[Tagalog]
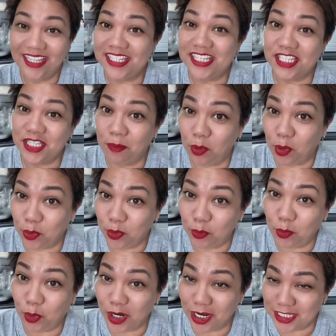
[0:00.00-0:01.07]
This is the mo
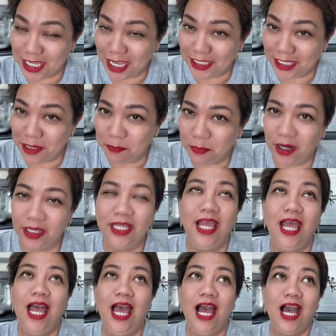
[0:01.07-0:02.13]
more exciting part.
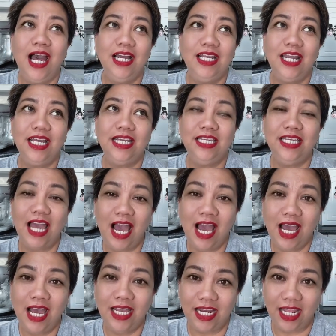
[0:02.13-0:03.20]
Ang
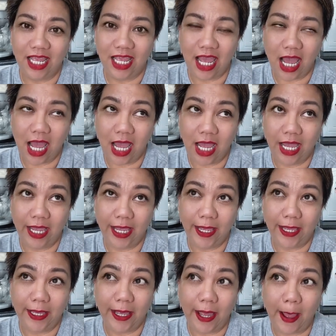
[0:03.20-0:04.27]
nangyari
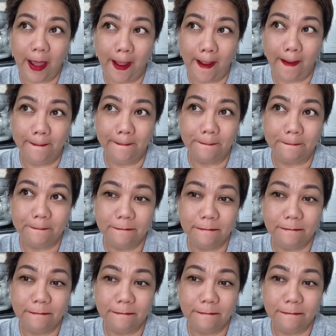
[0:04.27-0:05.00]
ay um,